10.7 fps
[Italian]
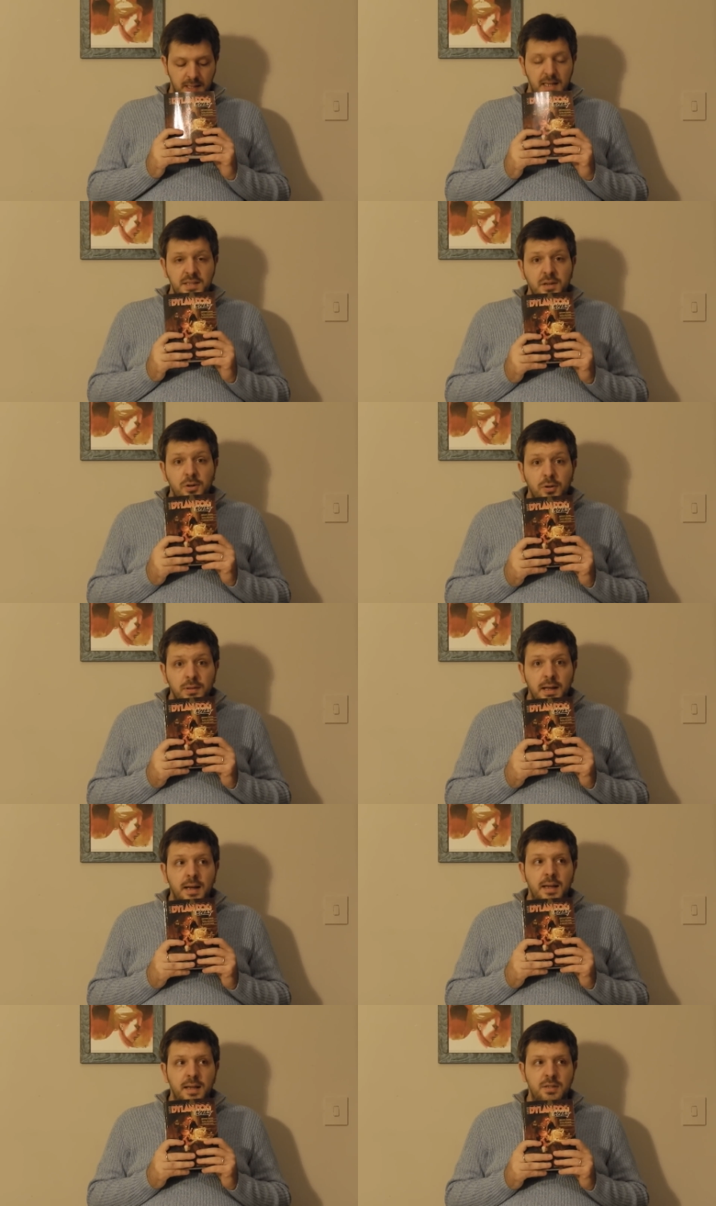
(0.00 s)
La
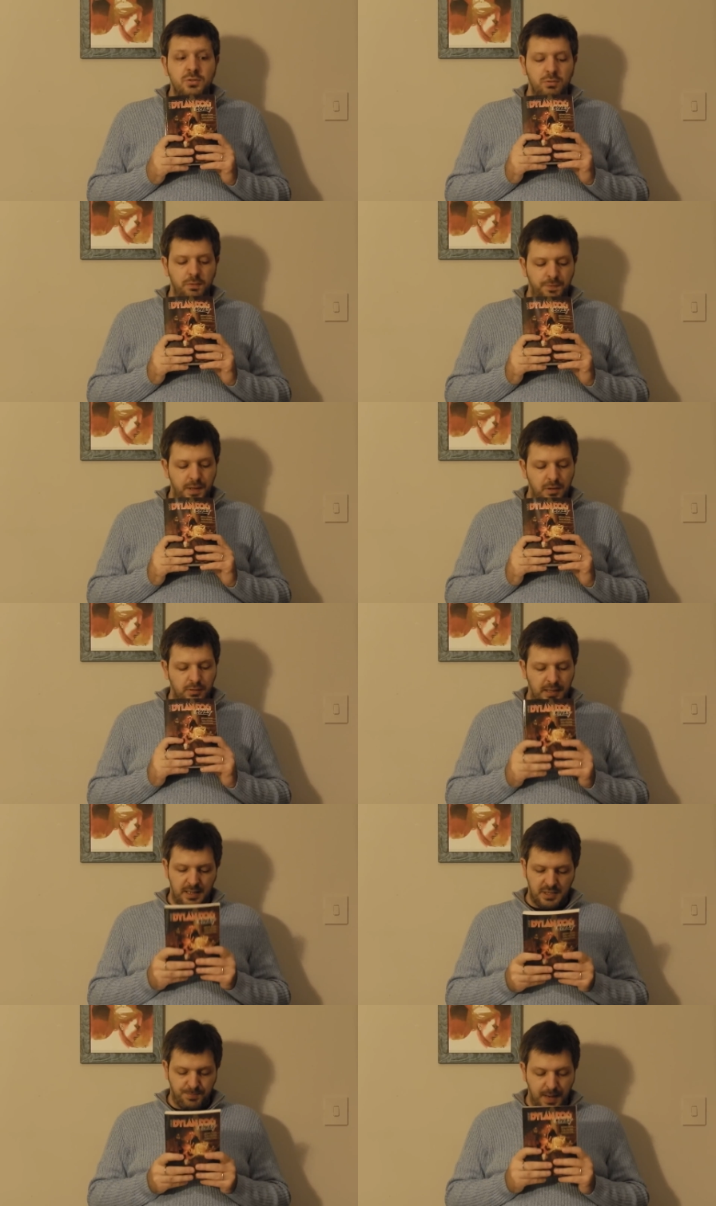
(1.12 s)
seconda è Sul filo
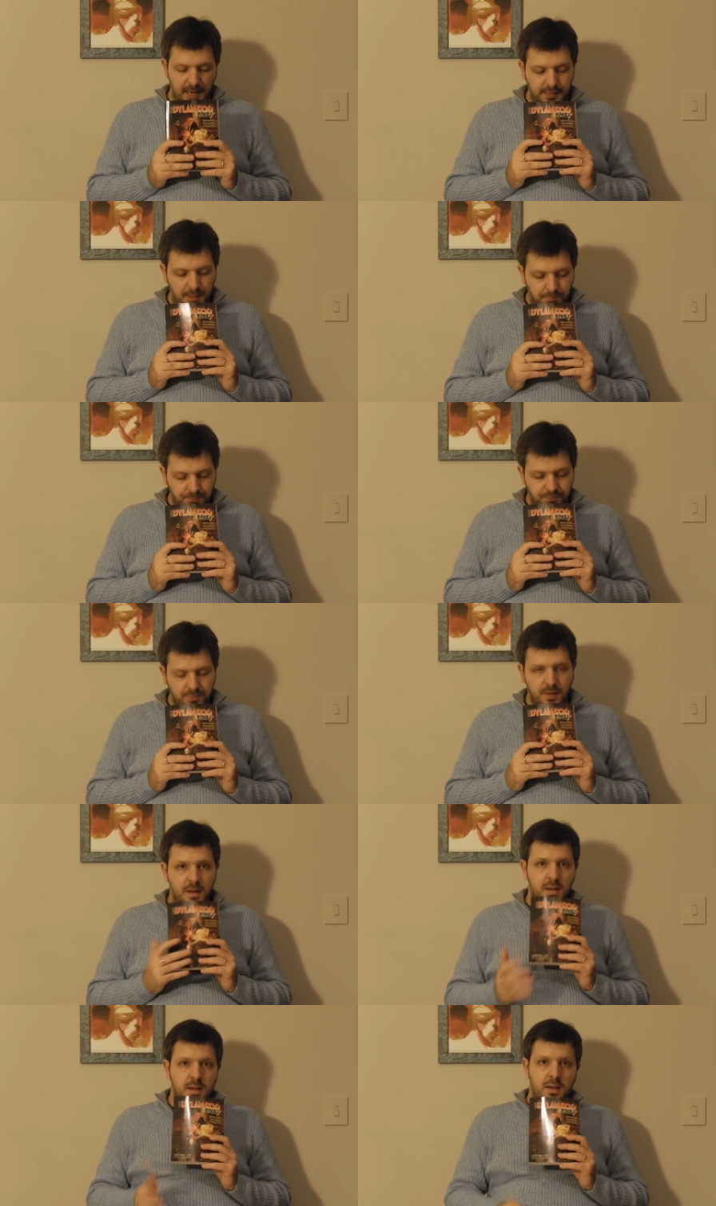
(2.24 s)
della spada.
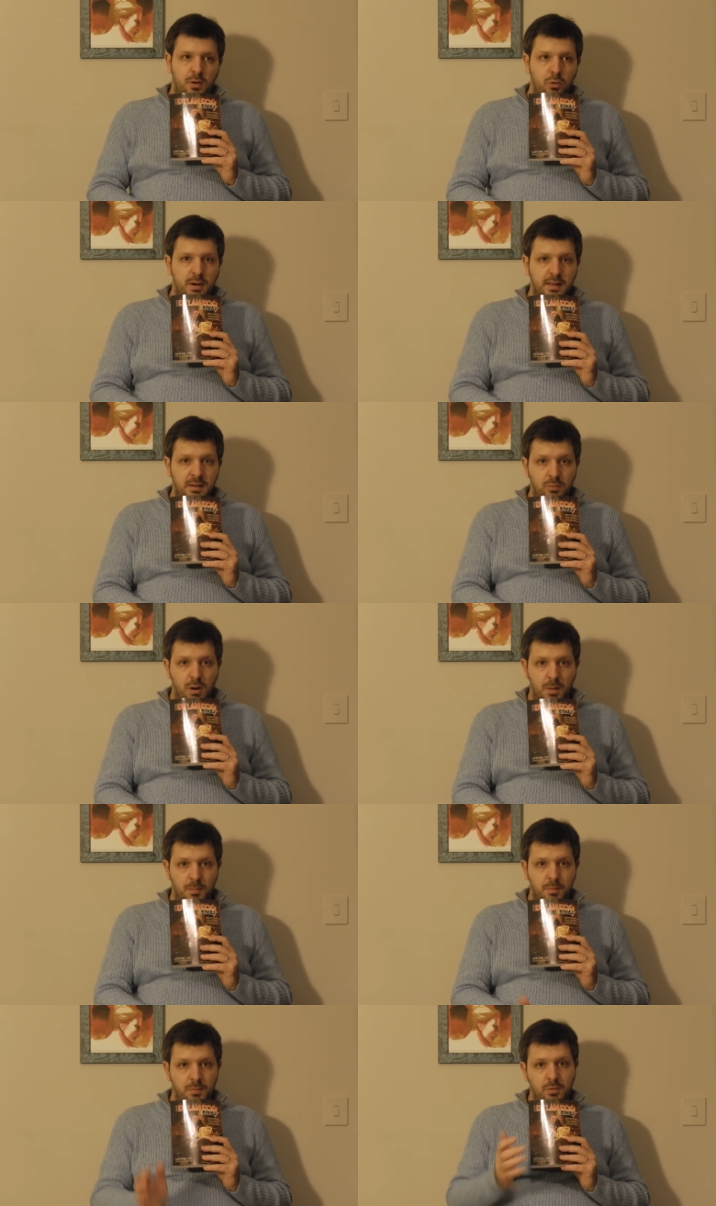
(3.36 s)
Luca
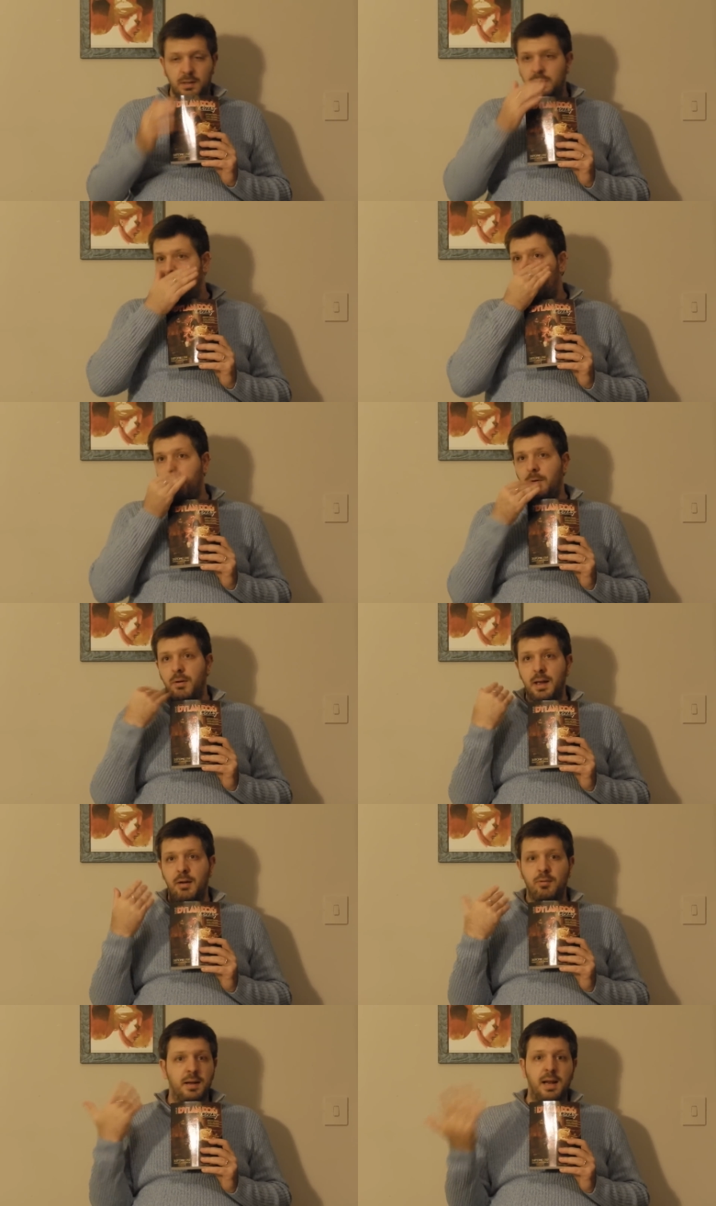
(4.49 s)
dell'uomo. Luca dell'uomo
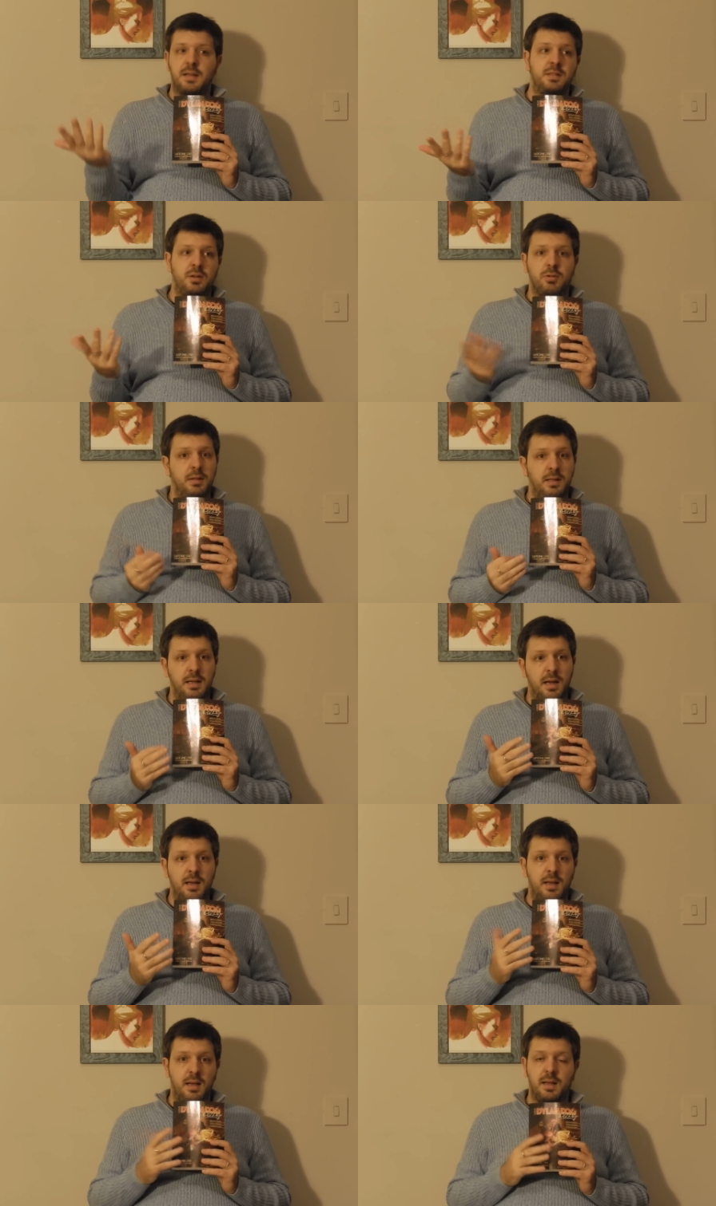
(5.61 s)
è un classico di
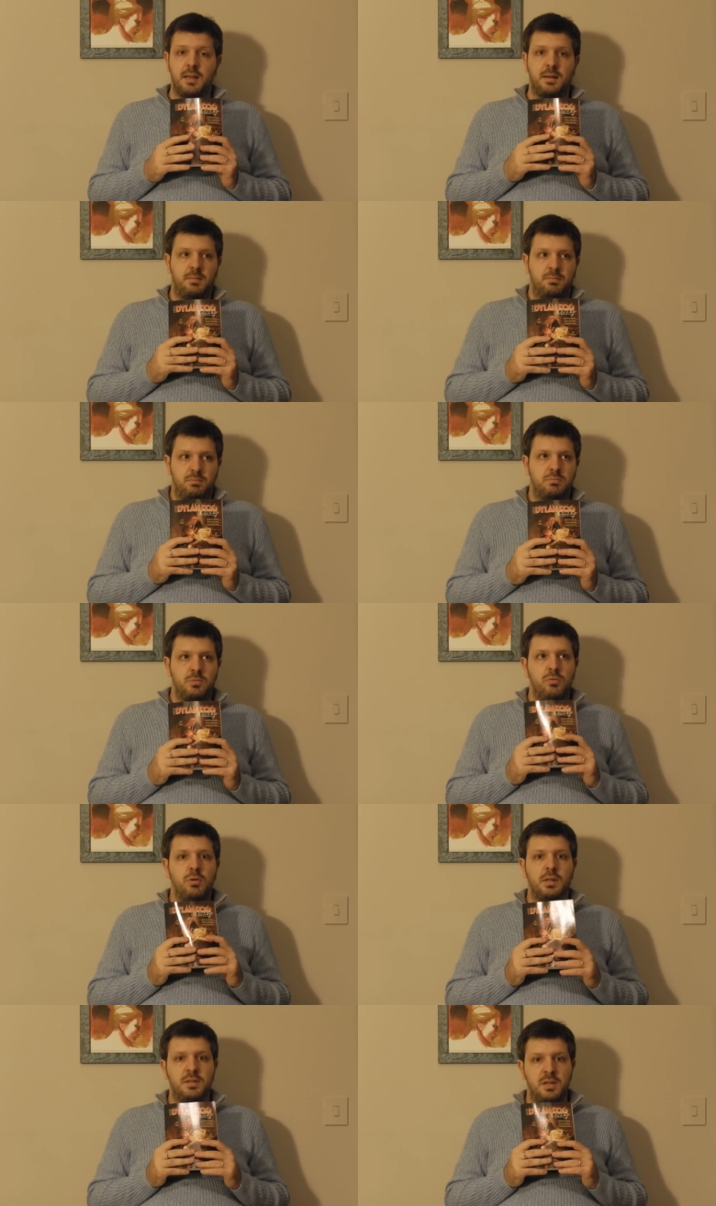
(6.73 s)
Dylan, è
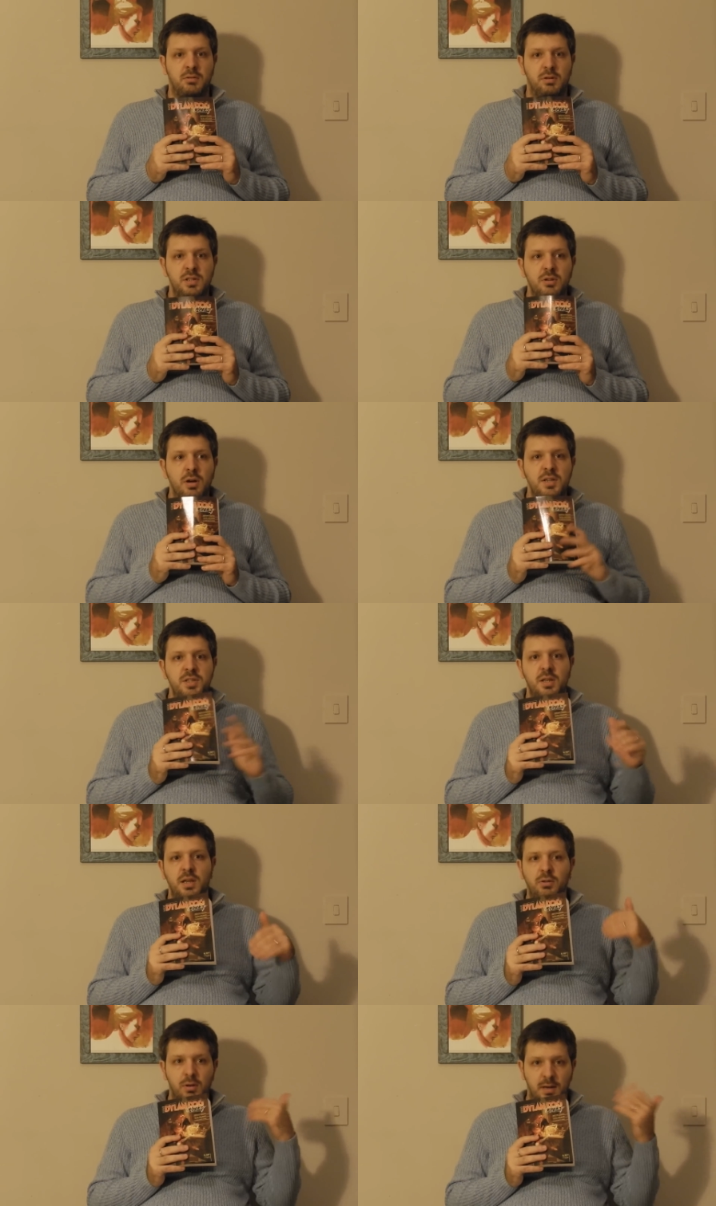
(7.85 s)
uno dei genitori storici,
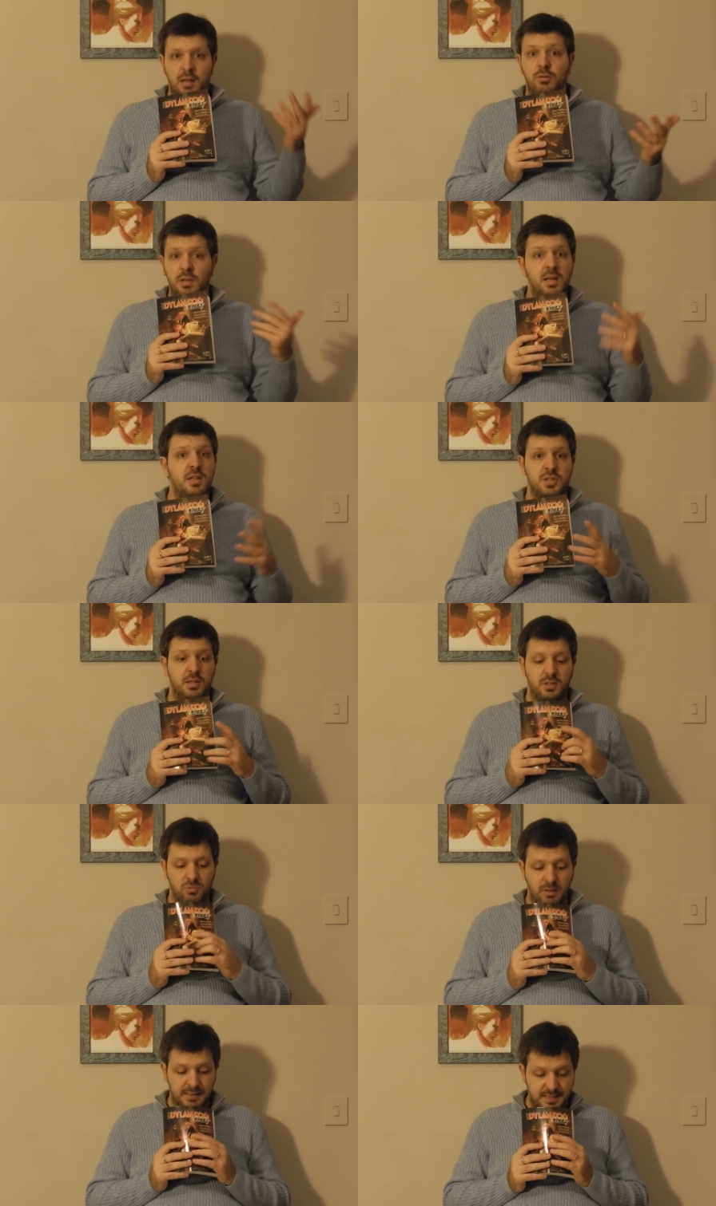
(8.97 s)
ritornato di recente
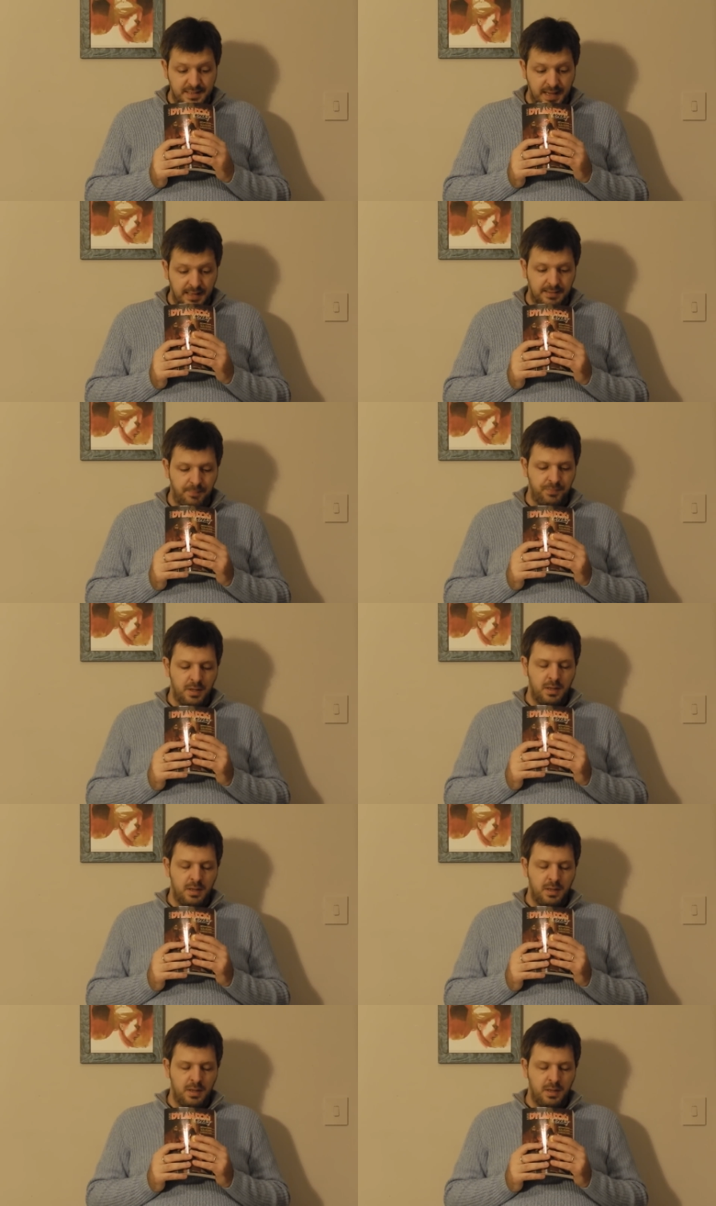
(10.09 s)
sulla testata.